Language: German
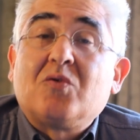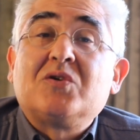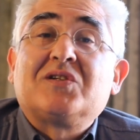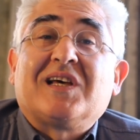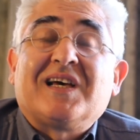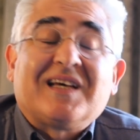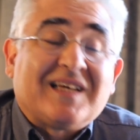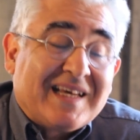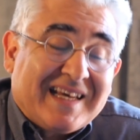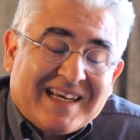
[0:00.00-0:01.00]
Und
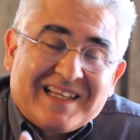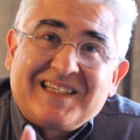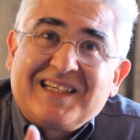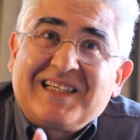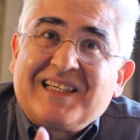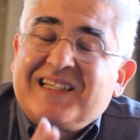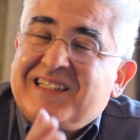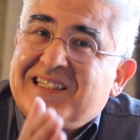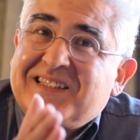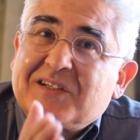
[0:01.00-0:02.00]
äh, die
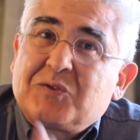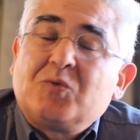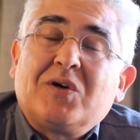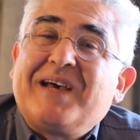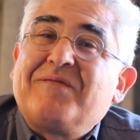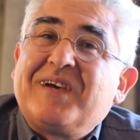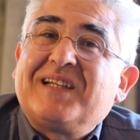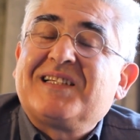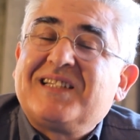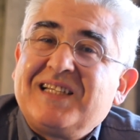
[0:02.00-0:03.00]
Diktatur
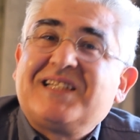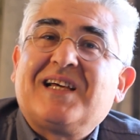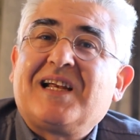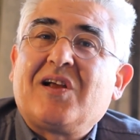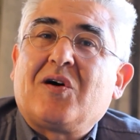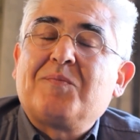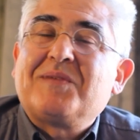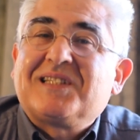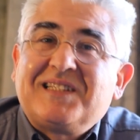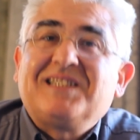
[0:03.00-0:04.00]
wird es nicht
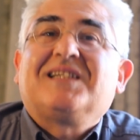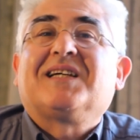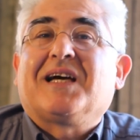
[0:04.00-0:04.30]
erlauben, dass diese